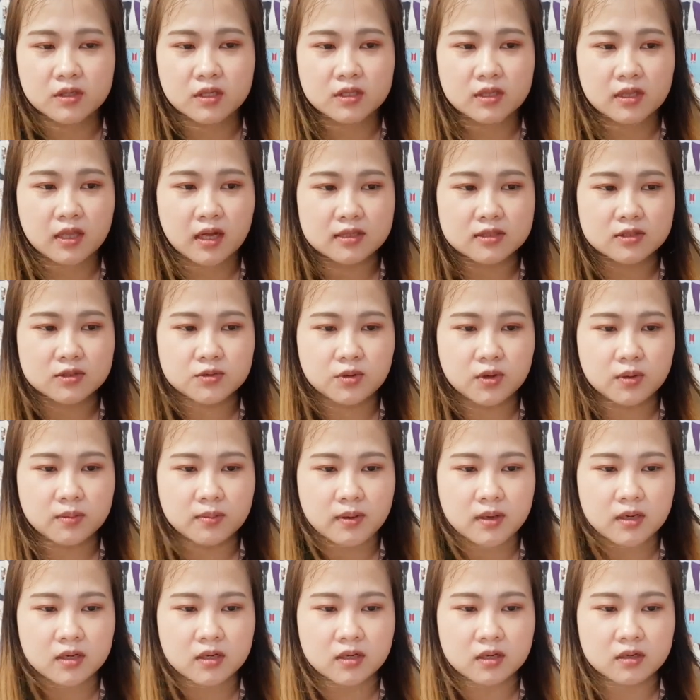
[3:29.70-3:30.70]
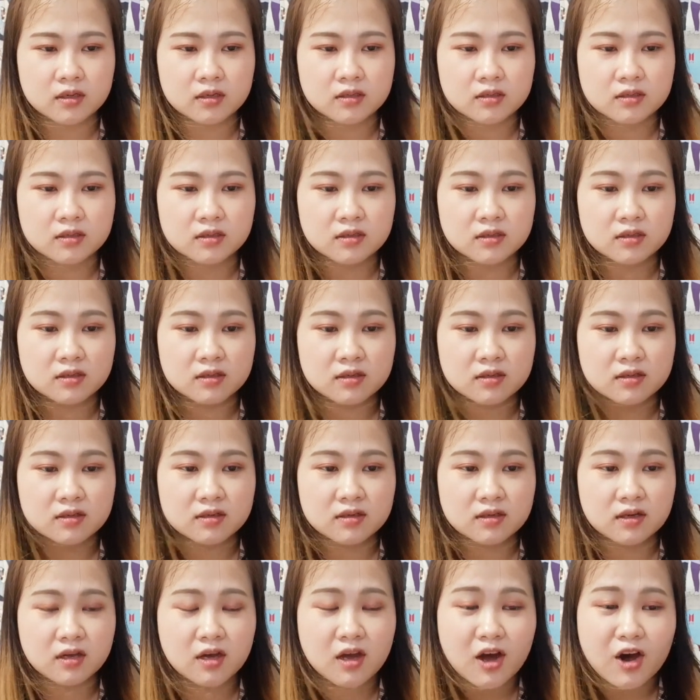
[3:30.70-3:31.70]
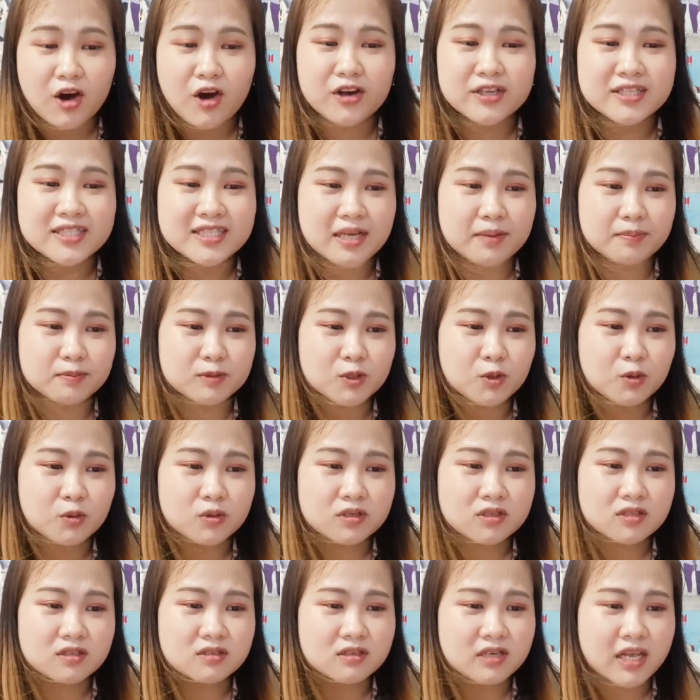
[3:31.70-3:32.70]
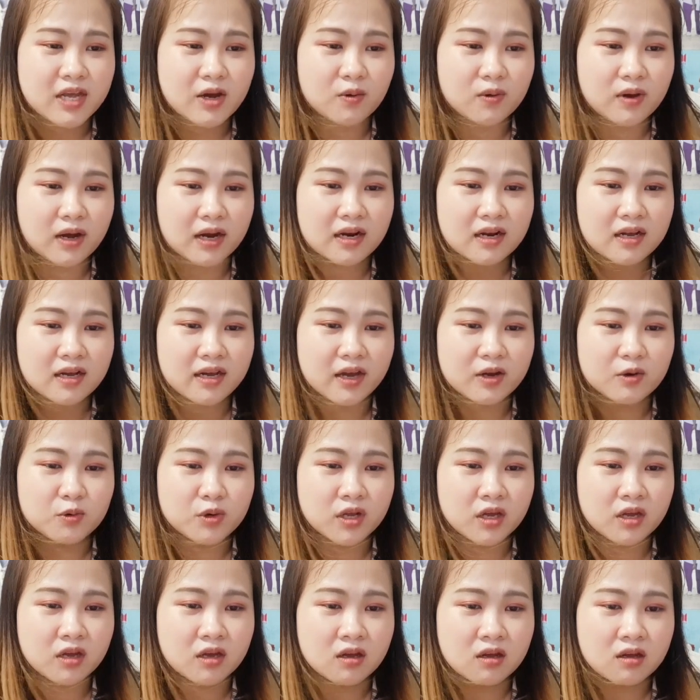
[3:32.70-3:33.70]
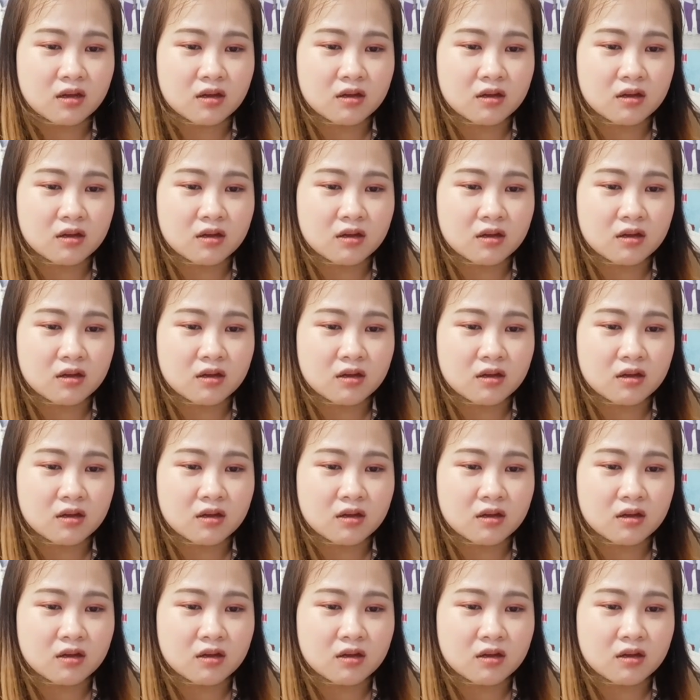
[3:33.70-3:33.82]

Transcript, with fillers: กีตาร์สวยมากเลย คอนเซปต์ชุดเดียวกันเลยอะดูดิ